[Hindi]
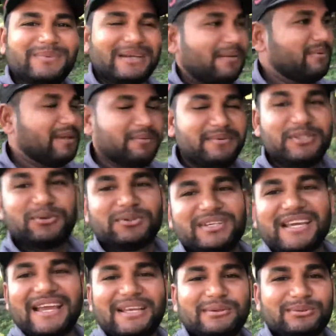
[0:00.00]
अभी अभी छुट्टी
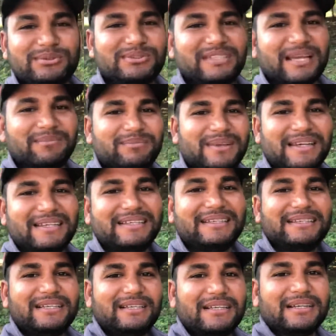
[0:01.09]
आए हैं कुछ टाइम पहले
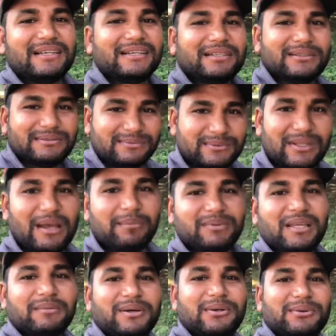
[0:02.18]

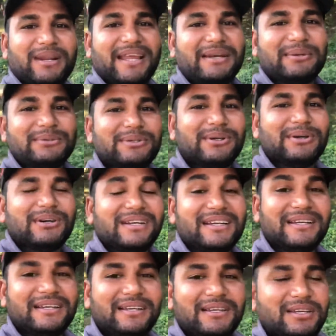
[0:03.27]
हफ्ता भर हो रहा है इनको और
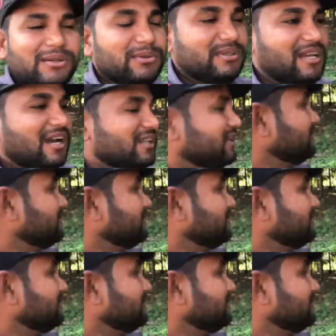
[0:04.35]
यहाँ